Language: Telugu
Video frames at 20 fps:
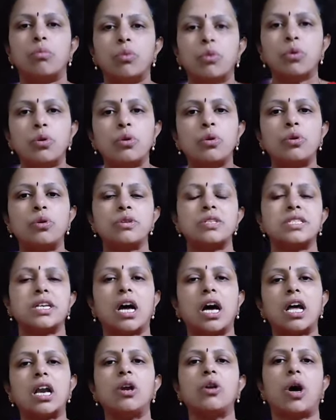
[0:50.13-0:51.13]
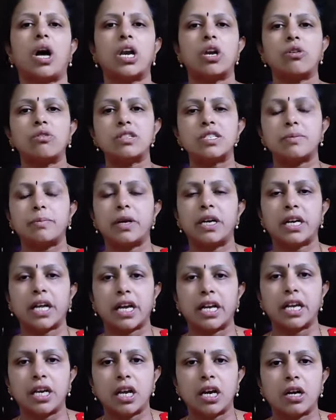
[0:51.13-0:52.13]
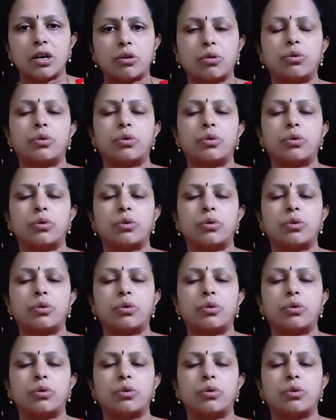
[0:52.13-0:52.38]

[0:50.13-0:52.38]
మూడు సార్లు అనౌన్స్మెంట్ అయినా